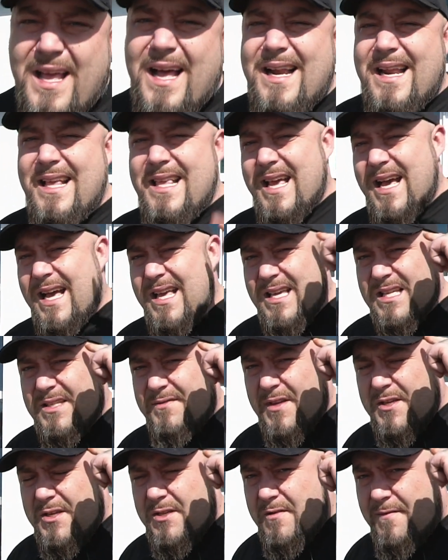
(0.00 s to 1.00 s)
ale niechaj nie
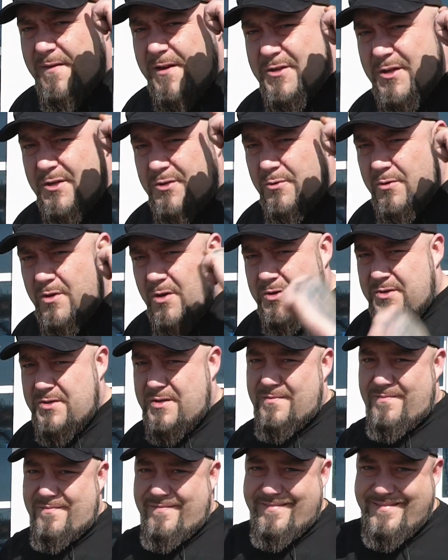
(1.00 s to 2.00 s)
zwiedzie to waszej
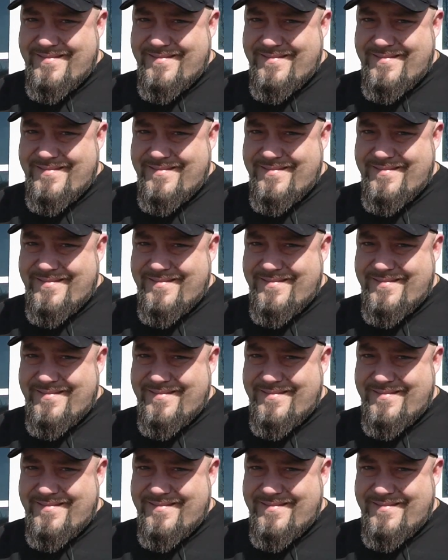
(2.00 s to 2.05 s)
czujności.